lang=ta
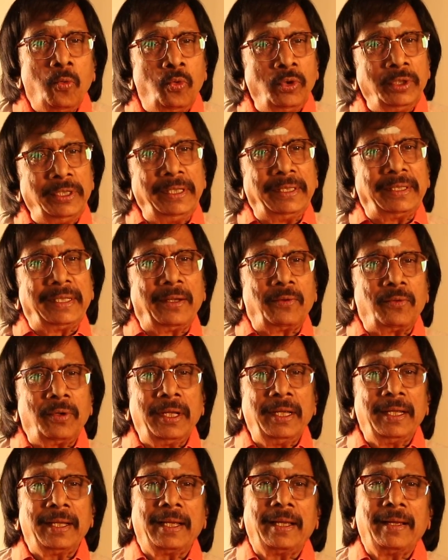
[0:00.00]
ஊதியத்தை கூட
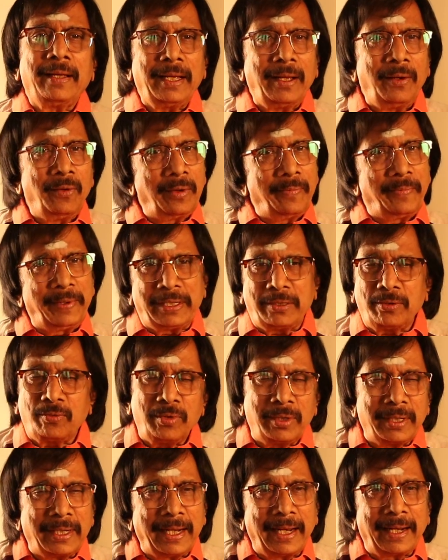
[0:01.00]
அவங்க
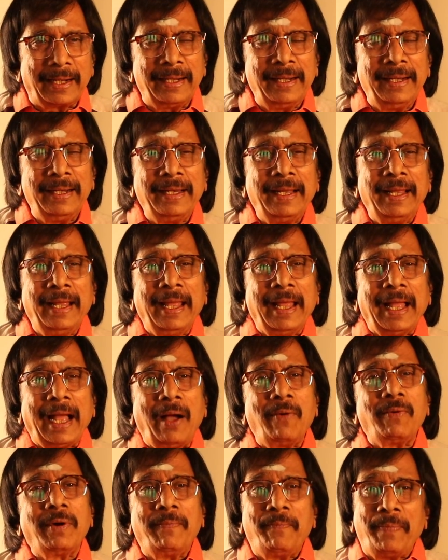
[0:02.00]
பெற்றுக்கொள்கிறார்கள்
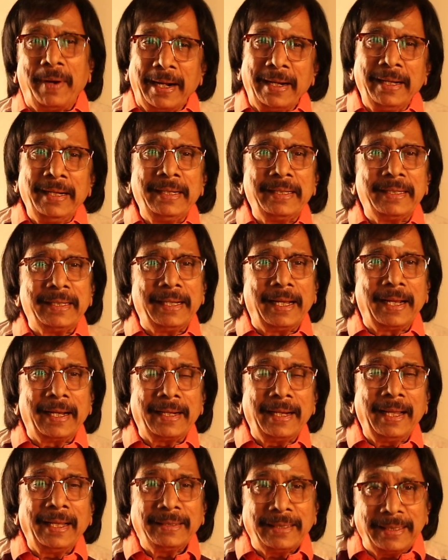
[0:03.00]
அவங்க படம்
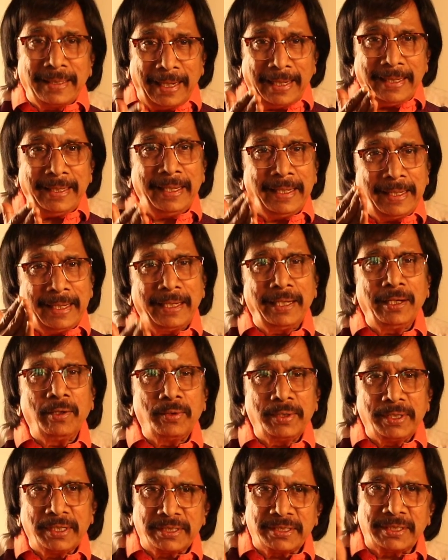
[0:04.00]
எடுக்கிறாங்கன்னா அந்த நடிகர்
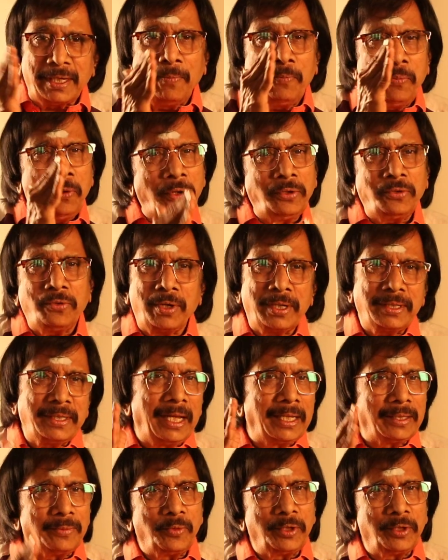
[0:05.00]
நடிகருடைய சப்போர்ட்டோடு தான் அது